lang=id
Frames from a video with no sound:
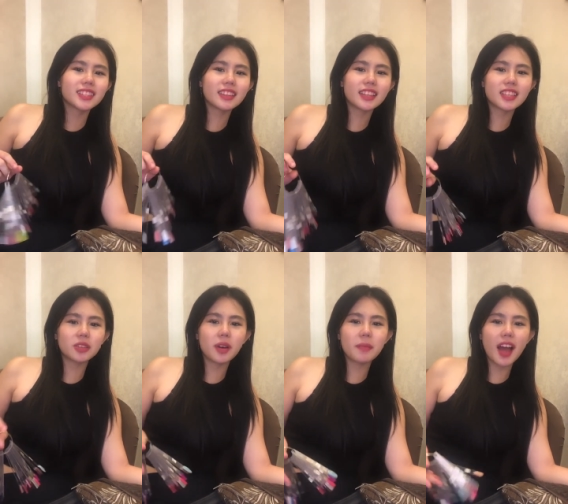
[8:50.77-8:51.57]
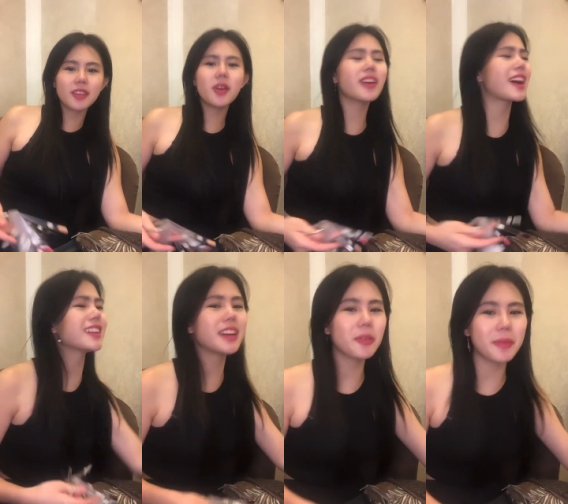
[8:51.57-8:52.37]
Sat satuan aduh
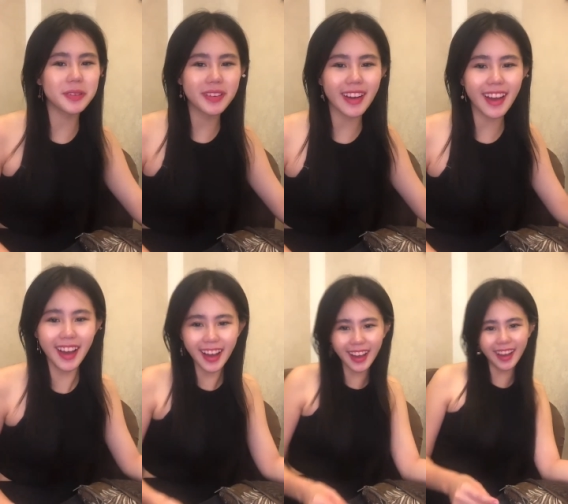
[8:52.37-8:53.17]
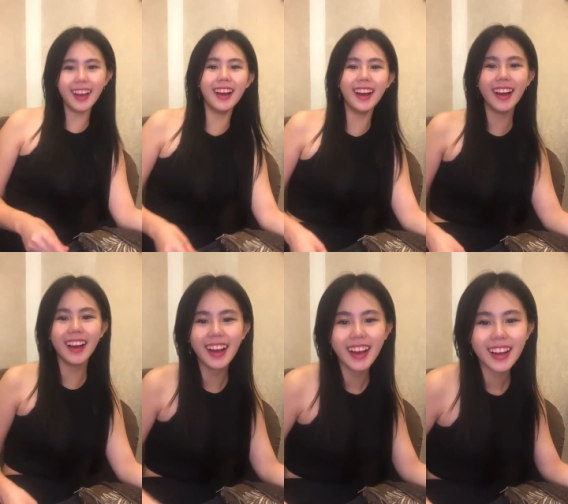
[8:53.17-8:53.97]
kakak jangan lupa juga
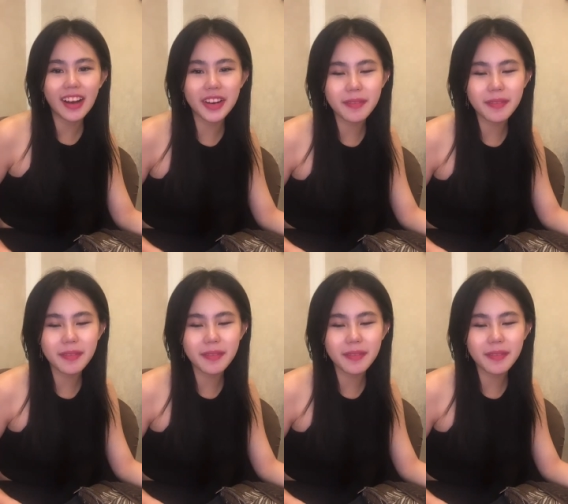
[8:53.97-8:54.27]
eh,